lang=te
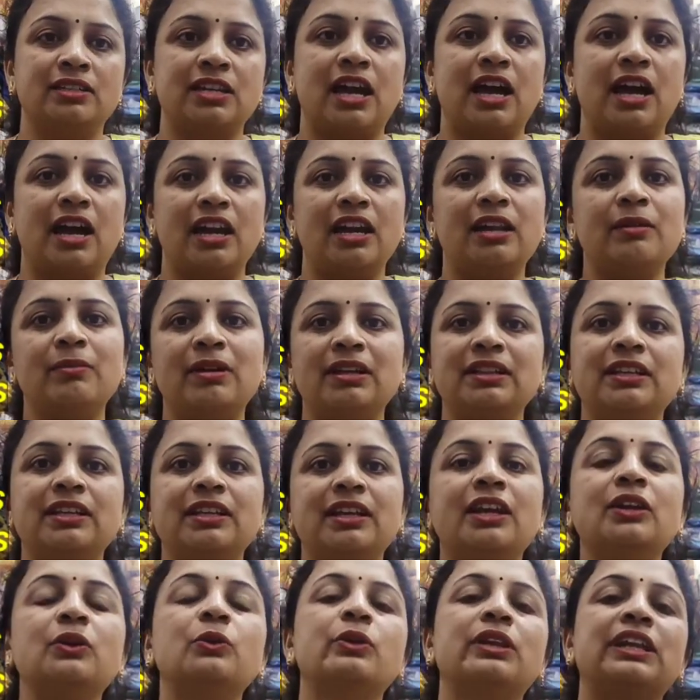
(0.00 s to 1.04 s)
చాలామంది
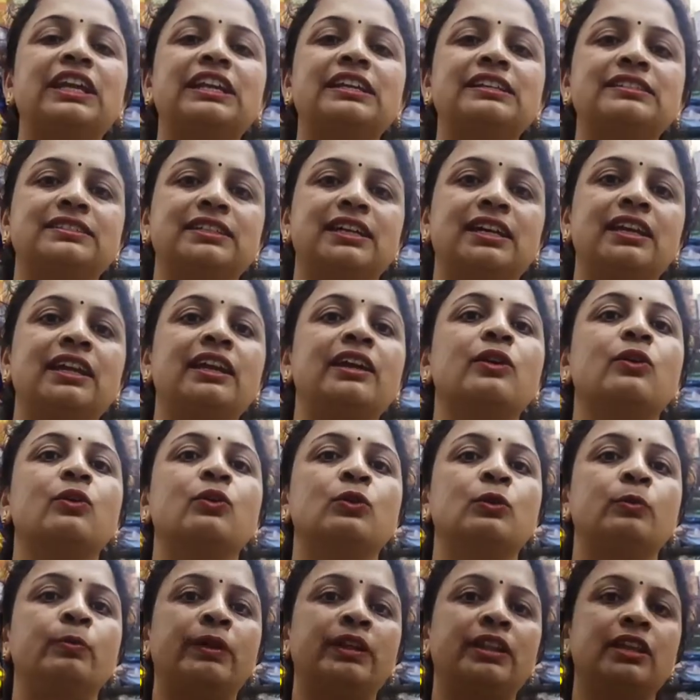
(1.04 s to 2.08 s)
నన్ను రీసేలింగ్
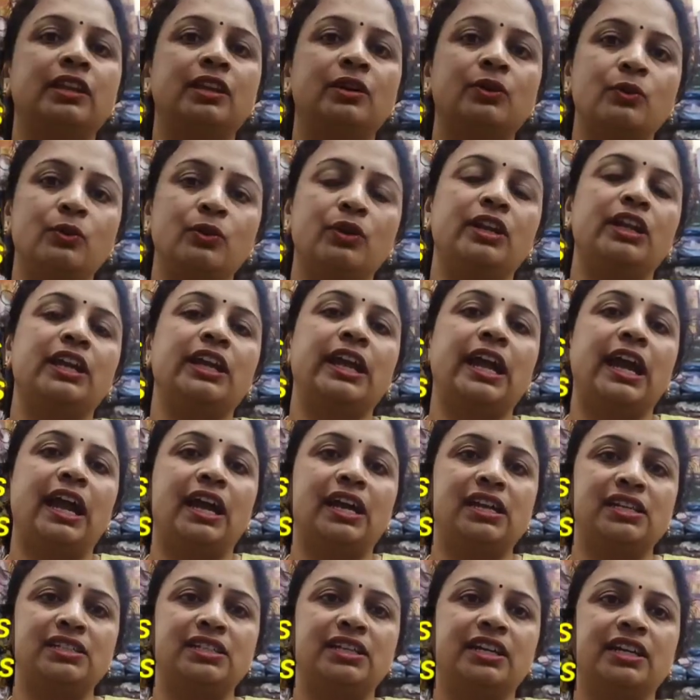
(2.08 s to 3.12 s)
గ్రూప్ ఏదైనా ఉంటే
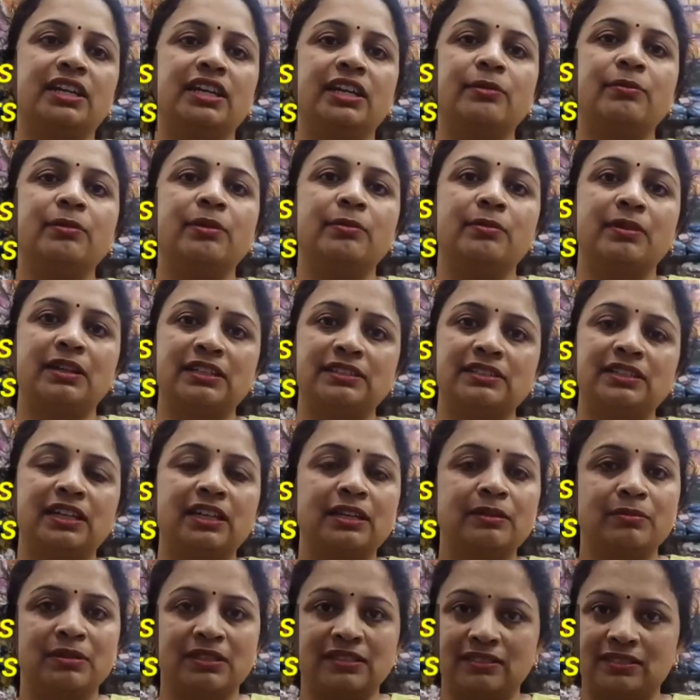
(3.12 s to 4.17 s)
యాడ్ చేయండి మేము
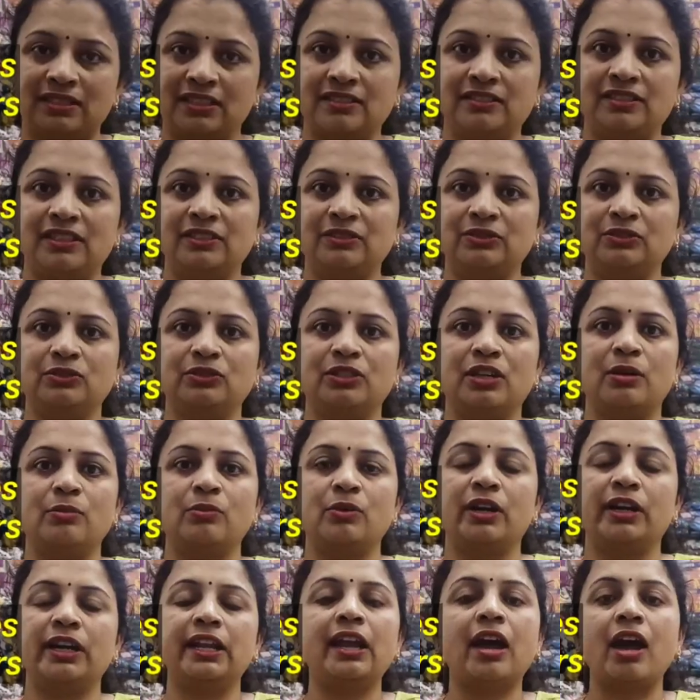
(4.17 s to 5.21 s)
రీసేలింగ్ బిజినెస్
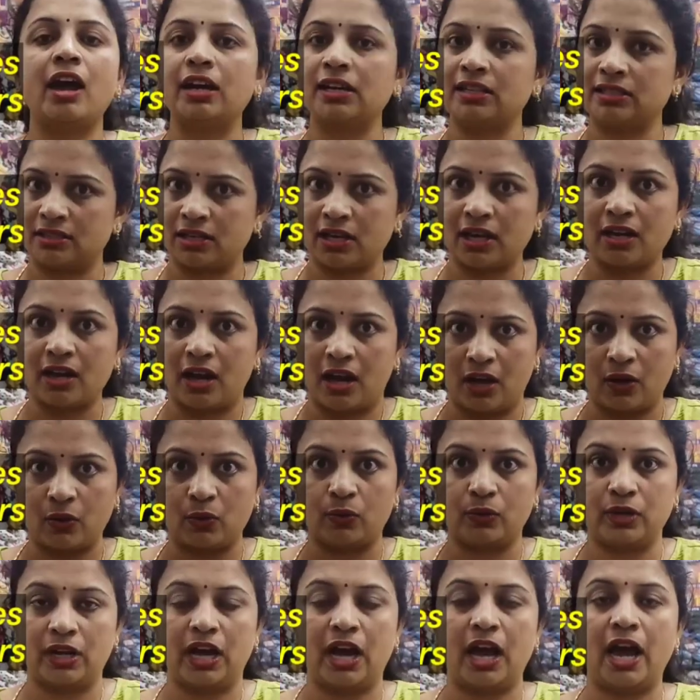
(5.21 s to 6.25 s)
చేస్తున్నాము అంటే ఆన్ స్టాక్
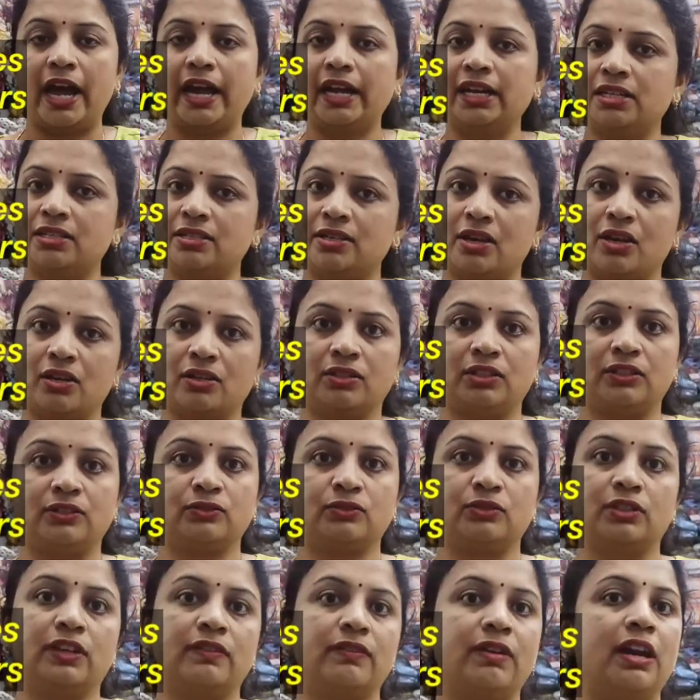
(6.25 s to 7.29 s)
కాకుండా ఆన్ స్టాక్
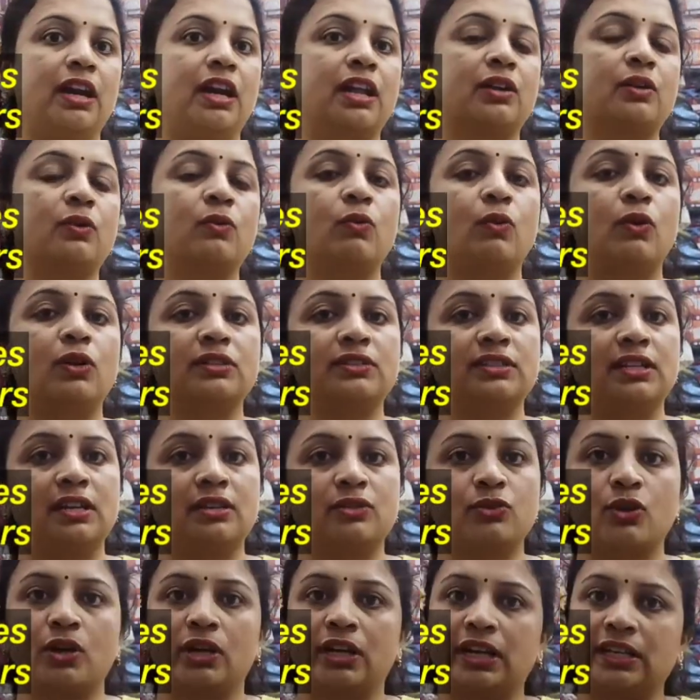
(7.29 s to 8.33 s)
తీసుకునే వాళ్ళకు
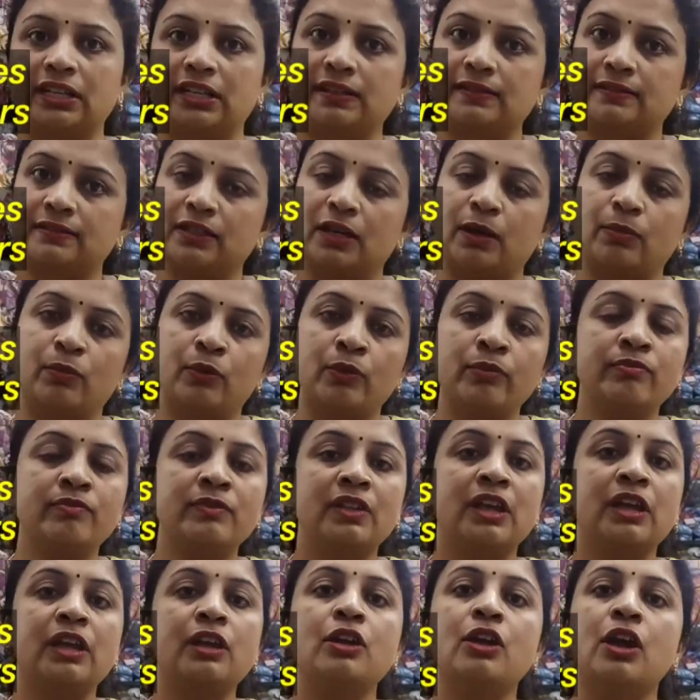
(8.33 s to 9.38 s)
హోల్సేల్ స్టాక్ అయితే ఇస్తాము
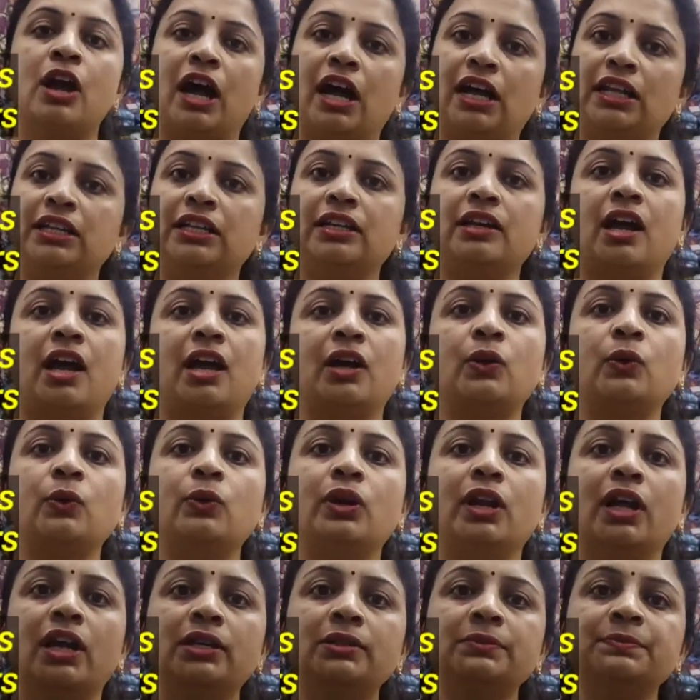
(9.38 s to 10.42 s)
అది
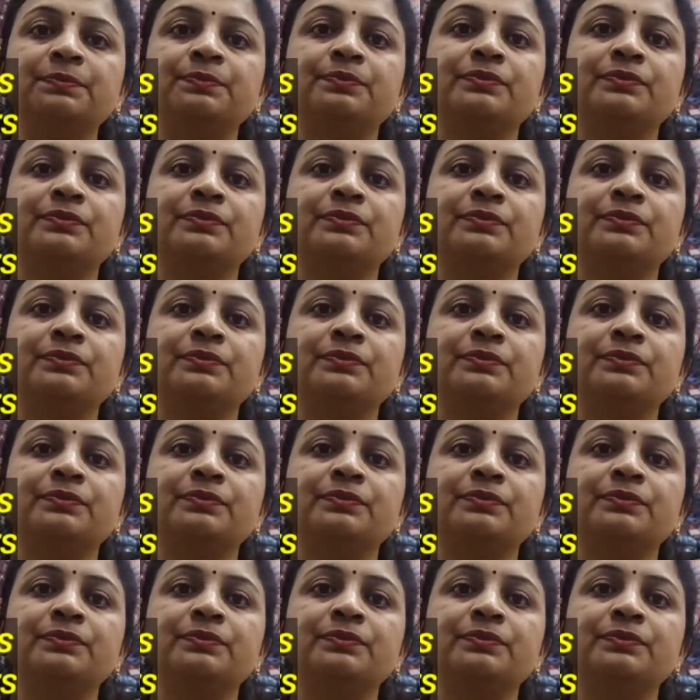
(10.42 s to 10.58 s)
కాకుండా